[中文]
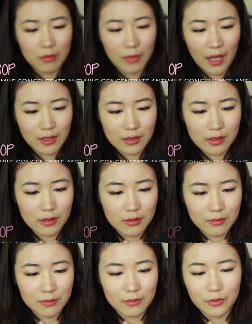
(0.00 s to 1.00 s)
mask，
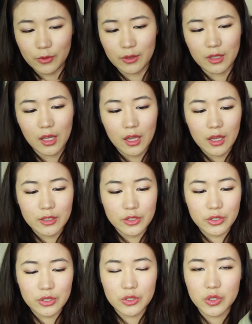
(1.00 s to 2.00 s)
对，
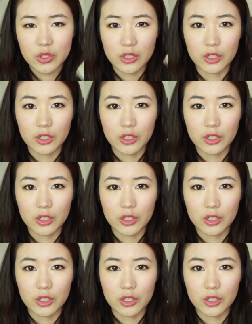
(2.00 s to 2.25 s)
这是适